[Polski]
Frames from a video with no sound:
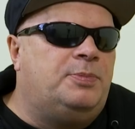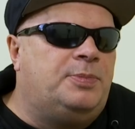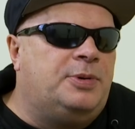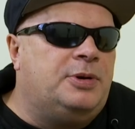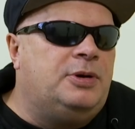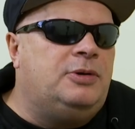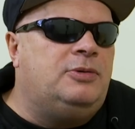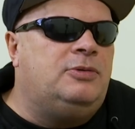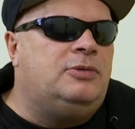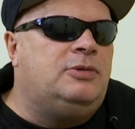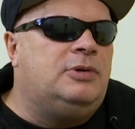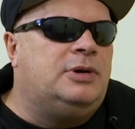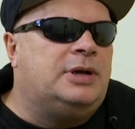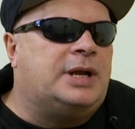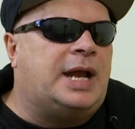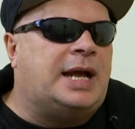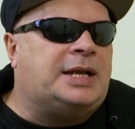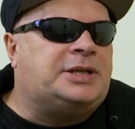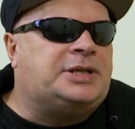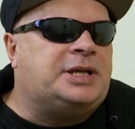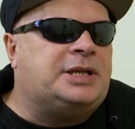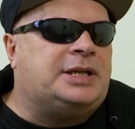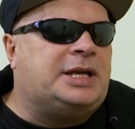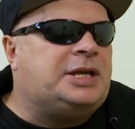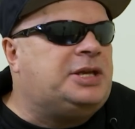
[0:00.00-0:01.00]
był
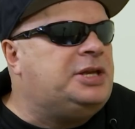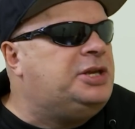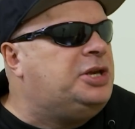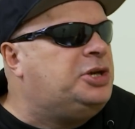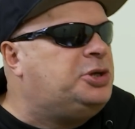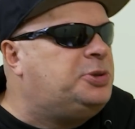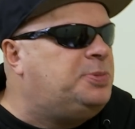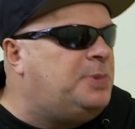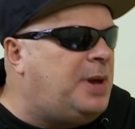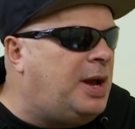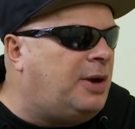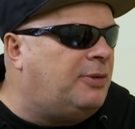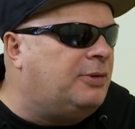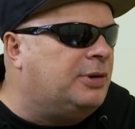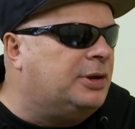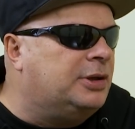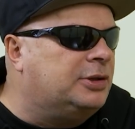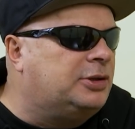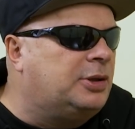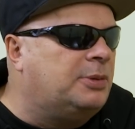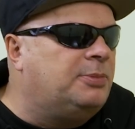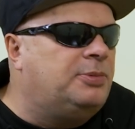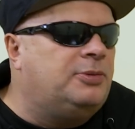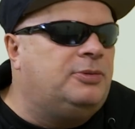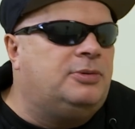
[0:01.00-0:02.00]
raczej taki nieśmiały,
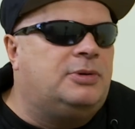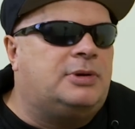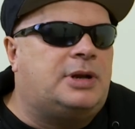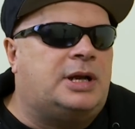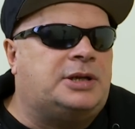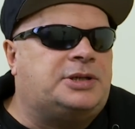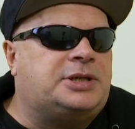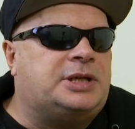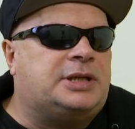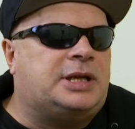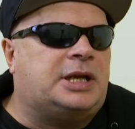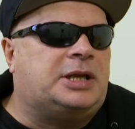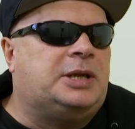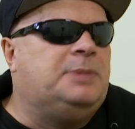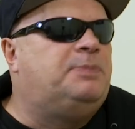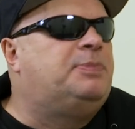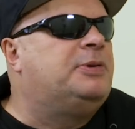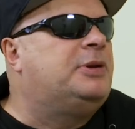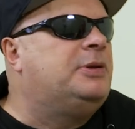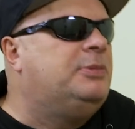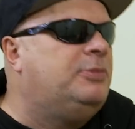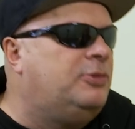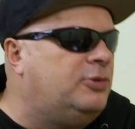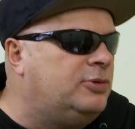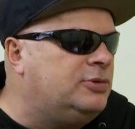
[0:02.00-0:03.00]
to był raczej taki
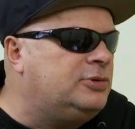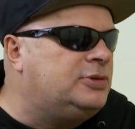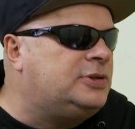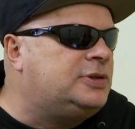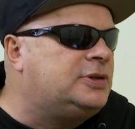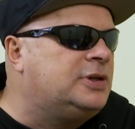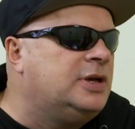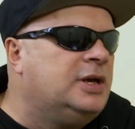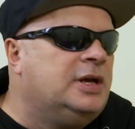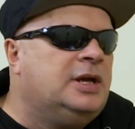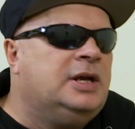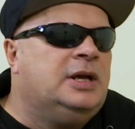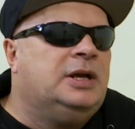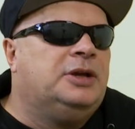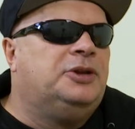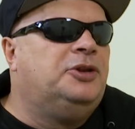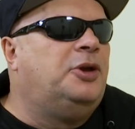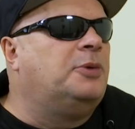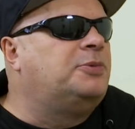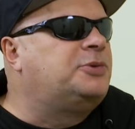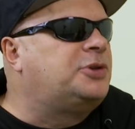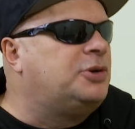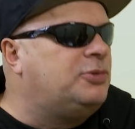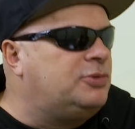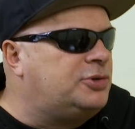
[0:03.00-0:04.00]
prymus,
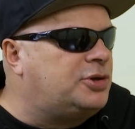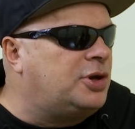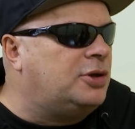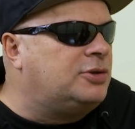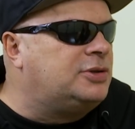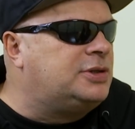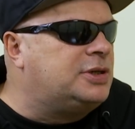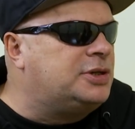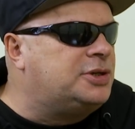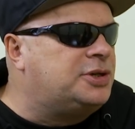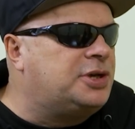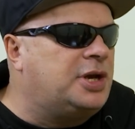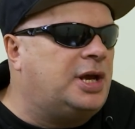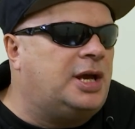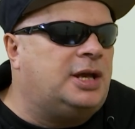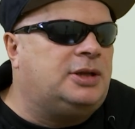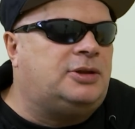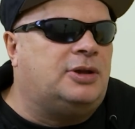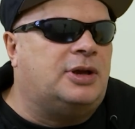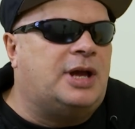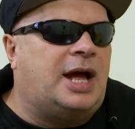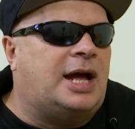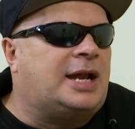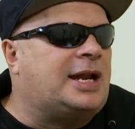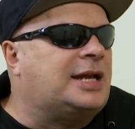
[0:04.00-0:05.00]
dobrze uczący się,
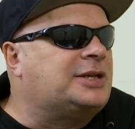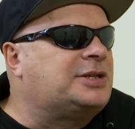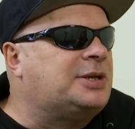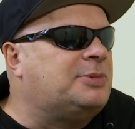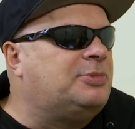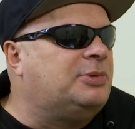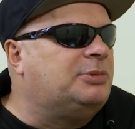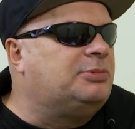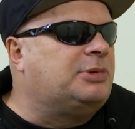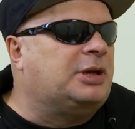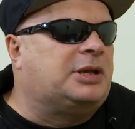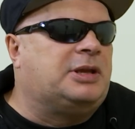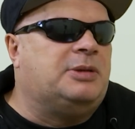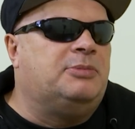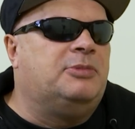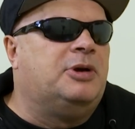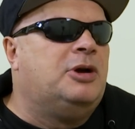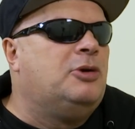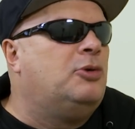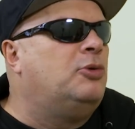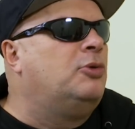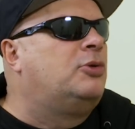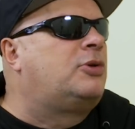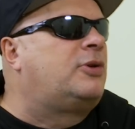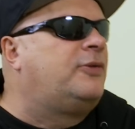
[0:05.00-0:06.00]
to ja raczej byłem takim
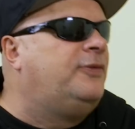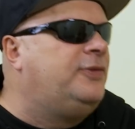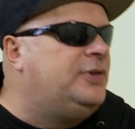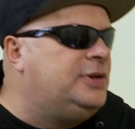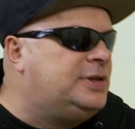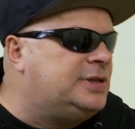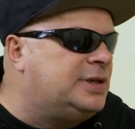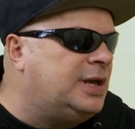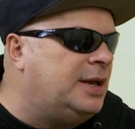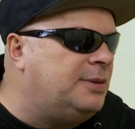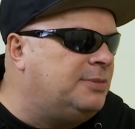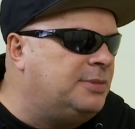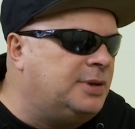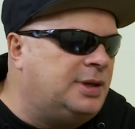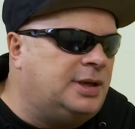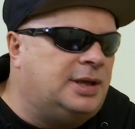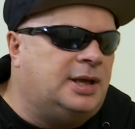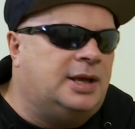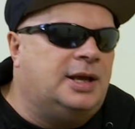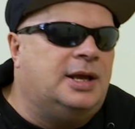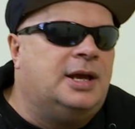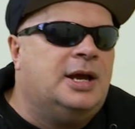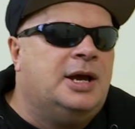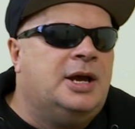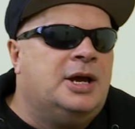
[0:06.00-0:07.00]
urwisem
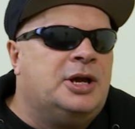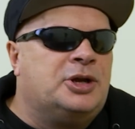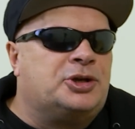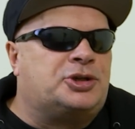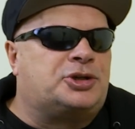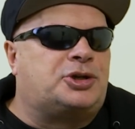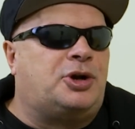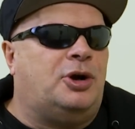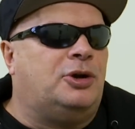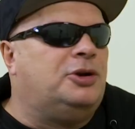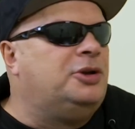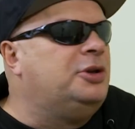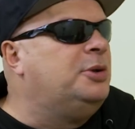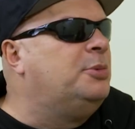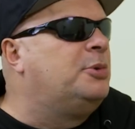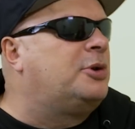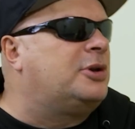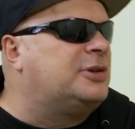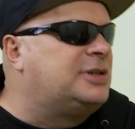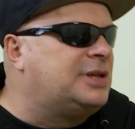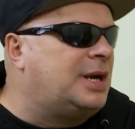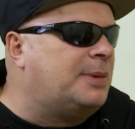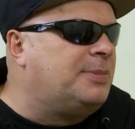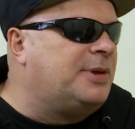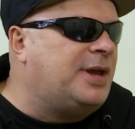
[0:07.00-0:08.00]
i szkolnym
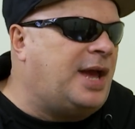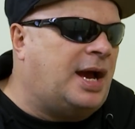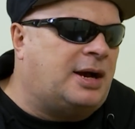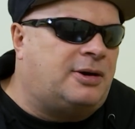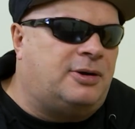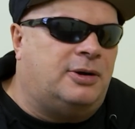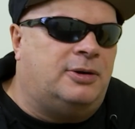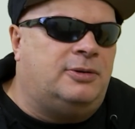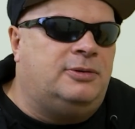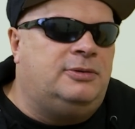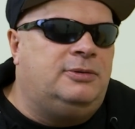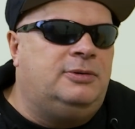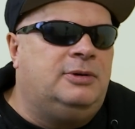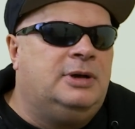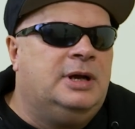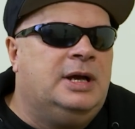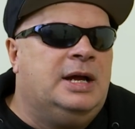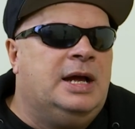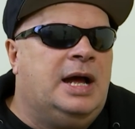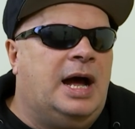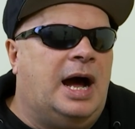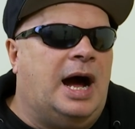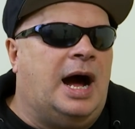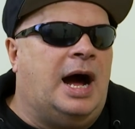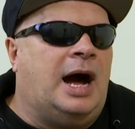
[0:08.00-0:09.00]
rozrabiaką
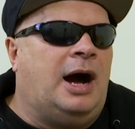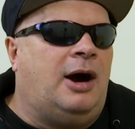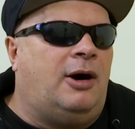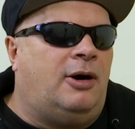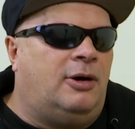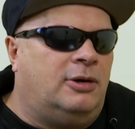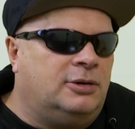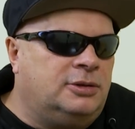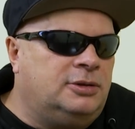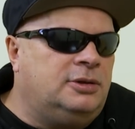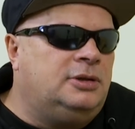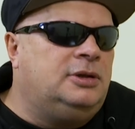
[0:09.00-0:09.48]
a on